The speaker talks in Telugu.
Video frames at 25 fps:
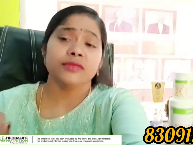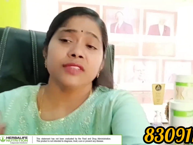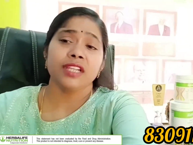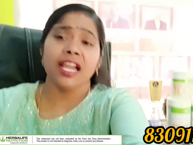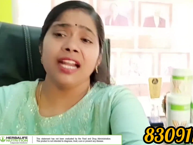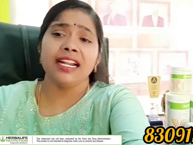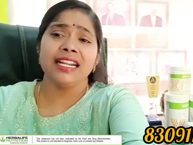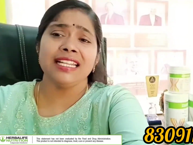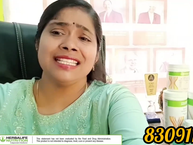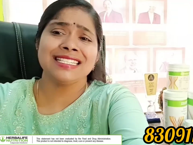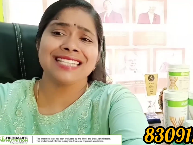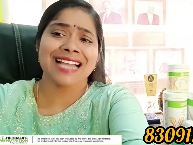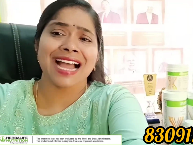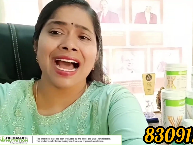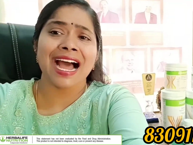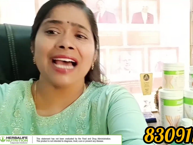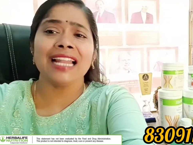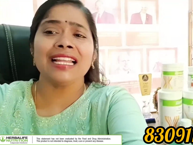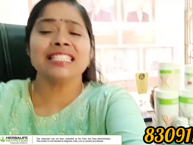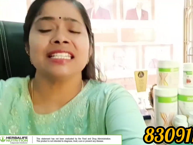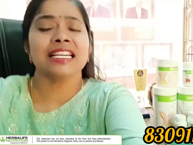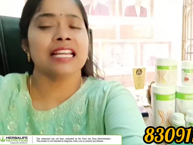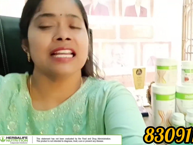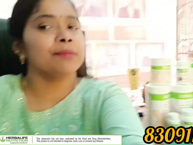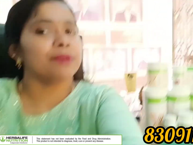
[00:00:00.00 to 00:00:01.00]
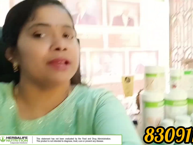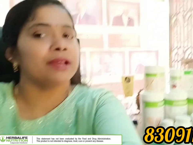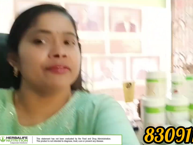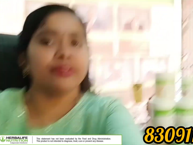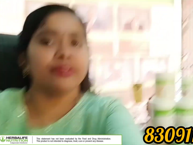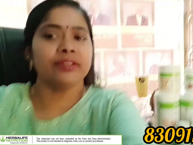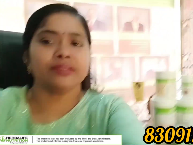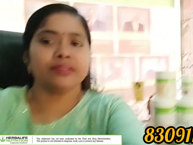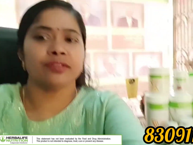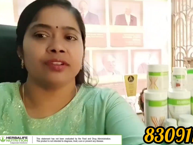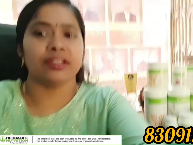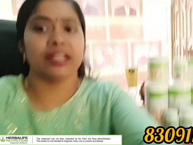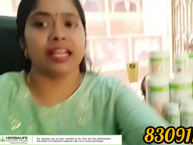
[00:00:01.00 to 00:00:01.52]
అంటే చాలా చాలా
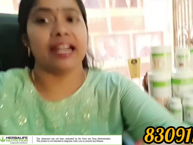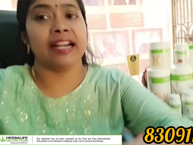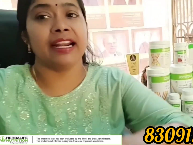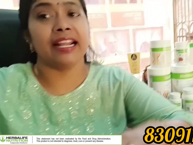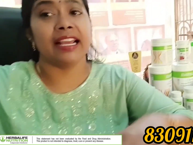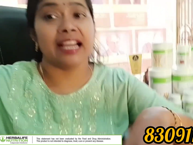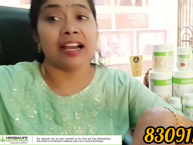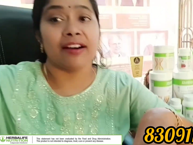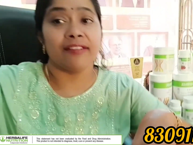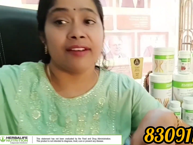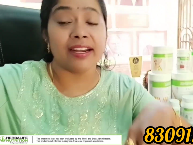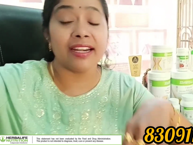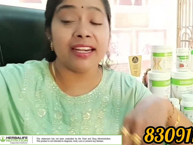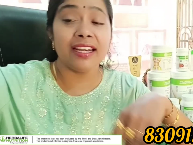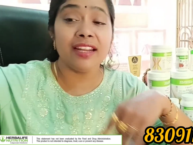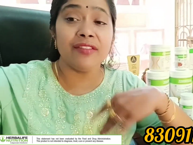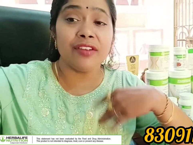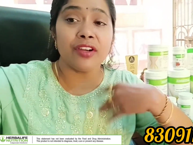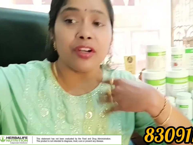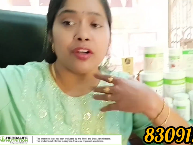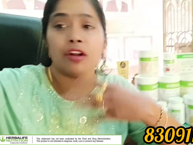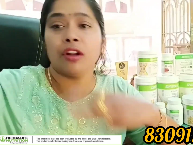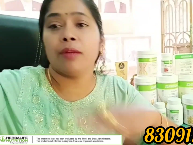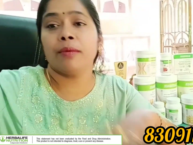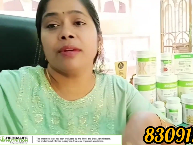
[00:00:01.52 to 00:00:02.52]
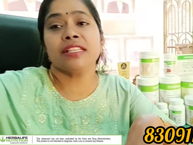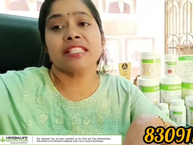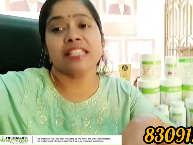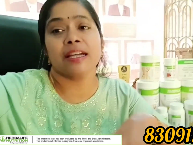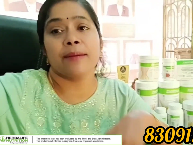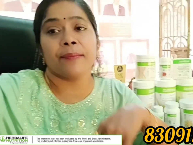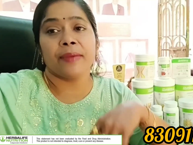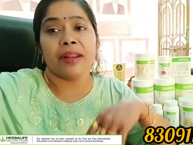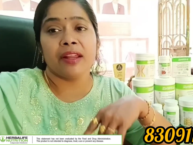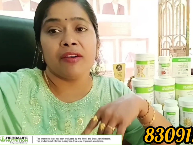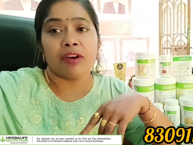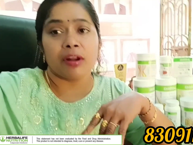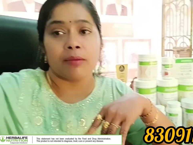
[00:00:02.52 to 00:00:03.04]
బెనిఫిట్స్ ఉంటాయండి ఇంకా అవన్నీ వీడియోలో మేము
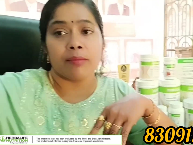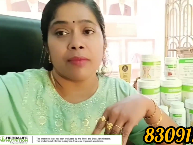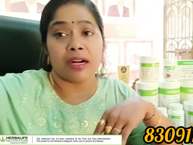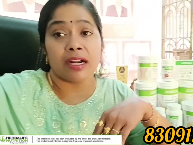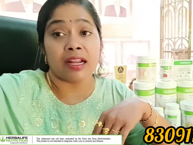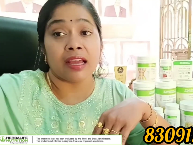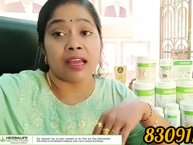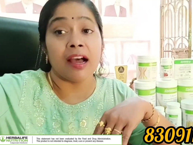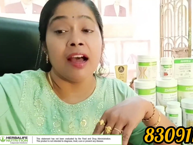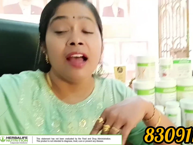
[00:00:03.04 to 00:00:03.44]
చెప్పలేము అనమాట